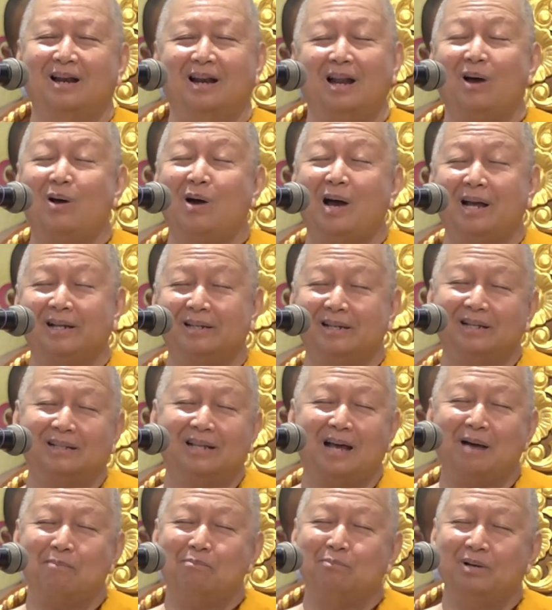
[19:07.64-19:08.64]
แล้วอาจจะ
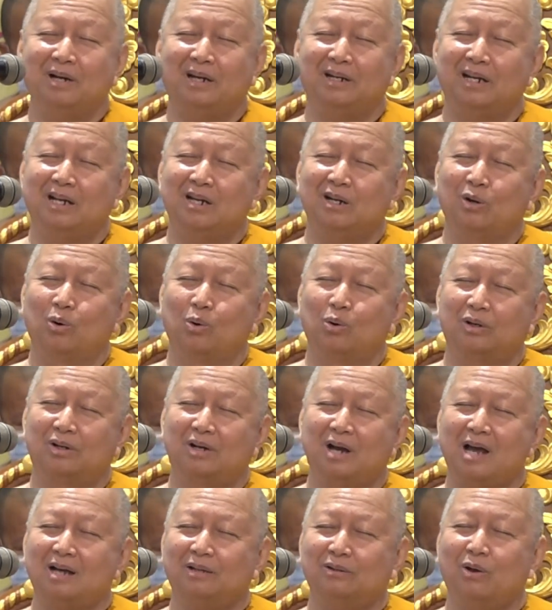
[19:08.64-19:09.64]
ทำเพื่อดึงดูด
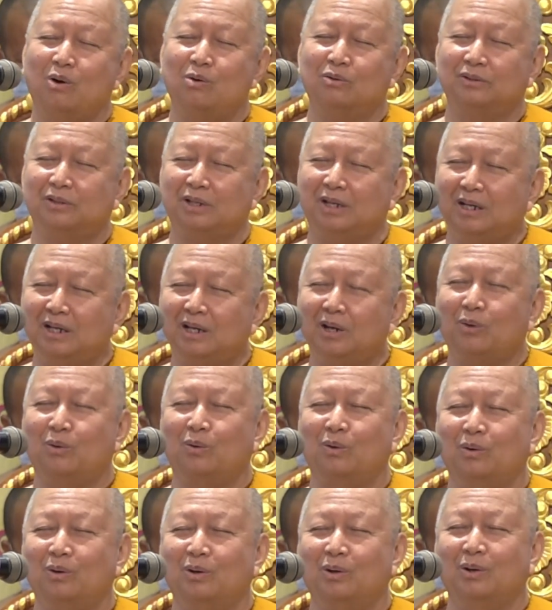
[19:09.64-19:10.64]
นักท่องเที่ยว
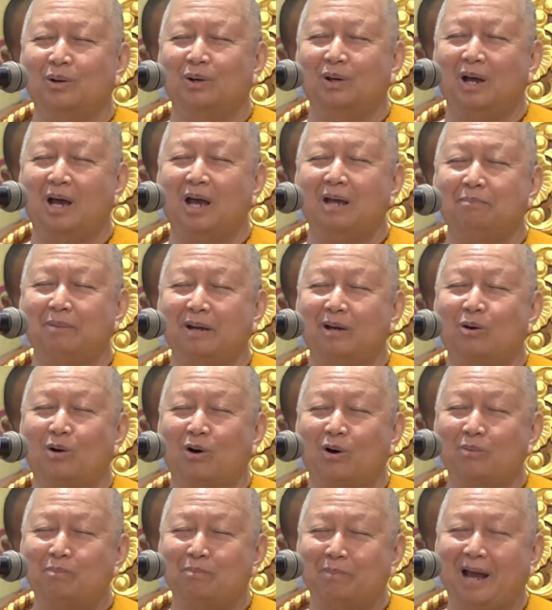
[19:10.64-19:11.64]
ให้เป็นข
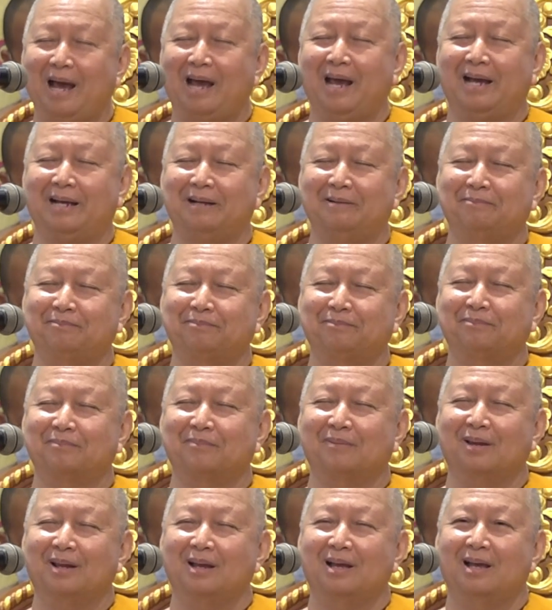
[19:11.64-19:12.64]
องแปลก
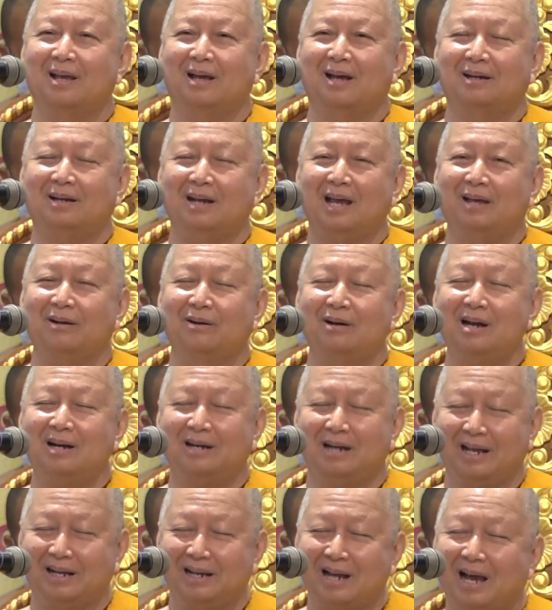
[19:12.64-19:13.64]
ในเรื่อง
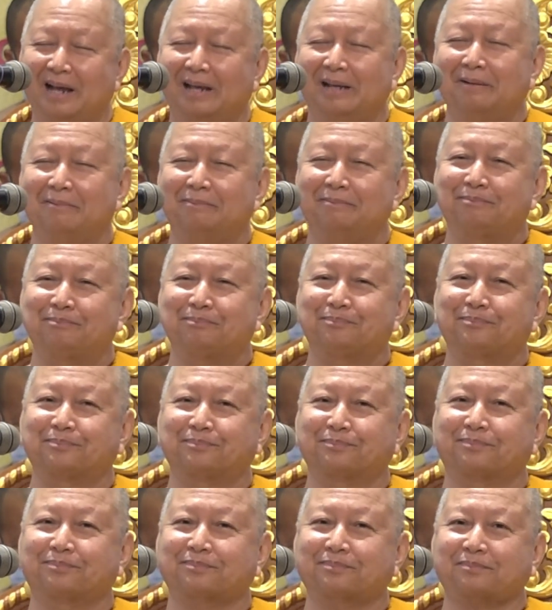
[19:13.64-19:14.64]

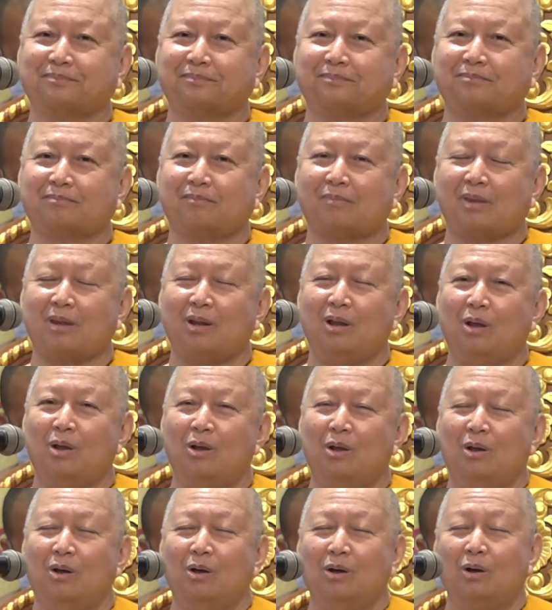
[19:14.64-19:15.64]

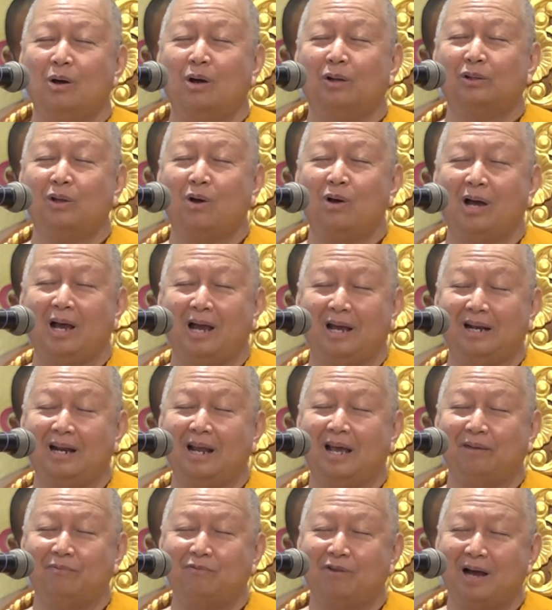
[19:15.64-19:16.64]
ใดๆก็ต้อง
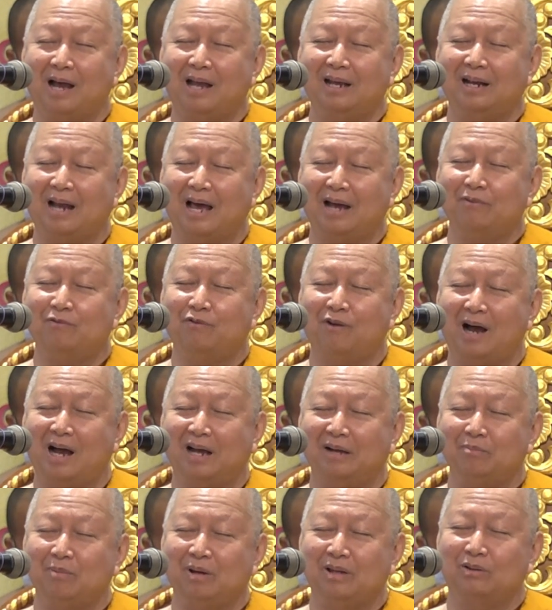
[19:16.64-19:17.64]
ให้หลายฝ่า
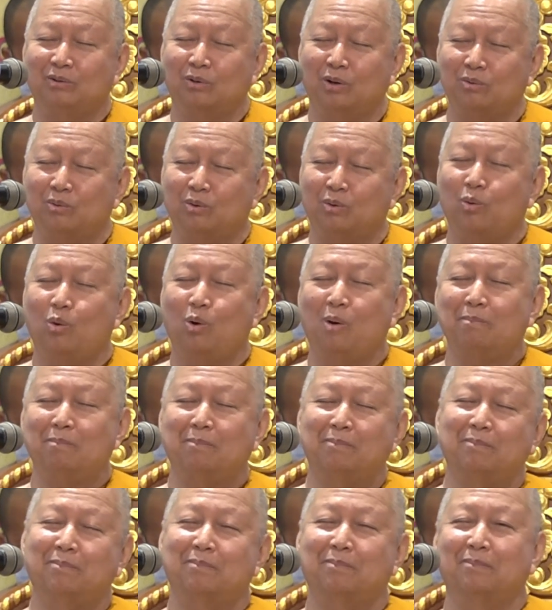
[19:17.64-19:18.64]
ยมีส่วนร่วม
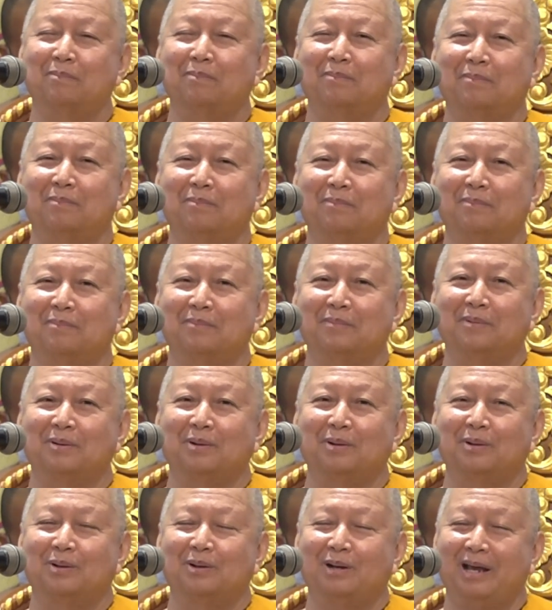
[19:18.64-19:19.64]

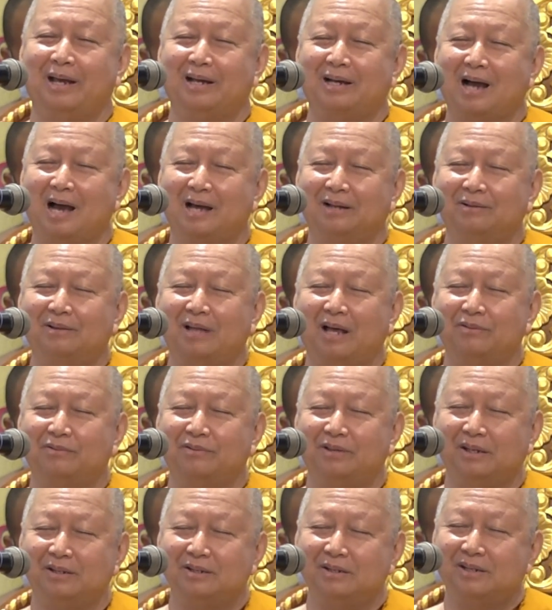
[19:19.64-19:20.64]
ในการตัด
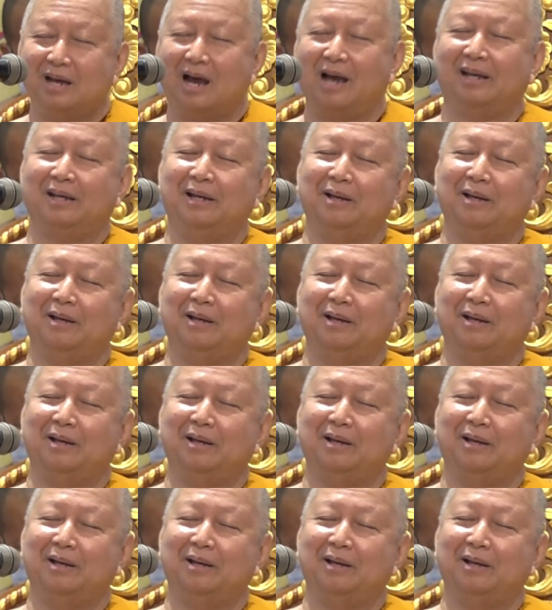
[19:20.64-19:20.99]
สินใจ